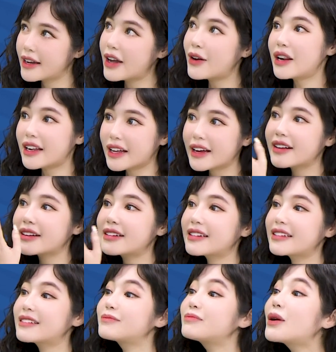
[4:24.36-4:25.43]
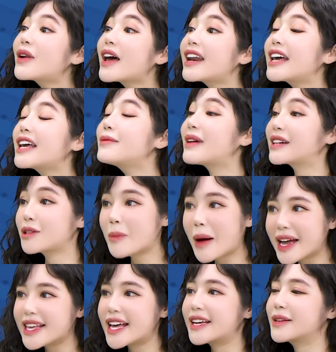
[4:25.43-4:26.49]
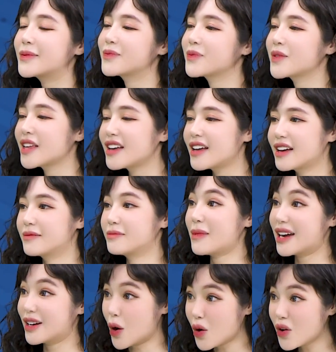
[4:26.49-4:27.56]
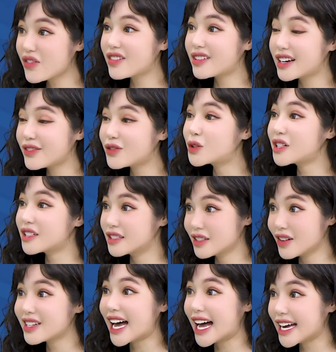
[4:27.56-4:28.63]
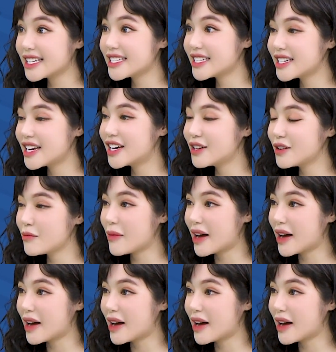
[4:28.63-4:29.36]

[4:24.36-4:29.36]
em, Miu Lê đã im lặng trong 3 giây mà đối với phụ nữ con gái nhé nếu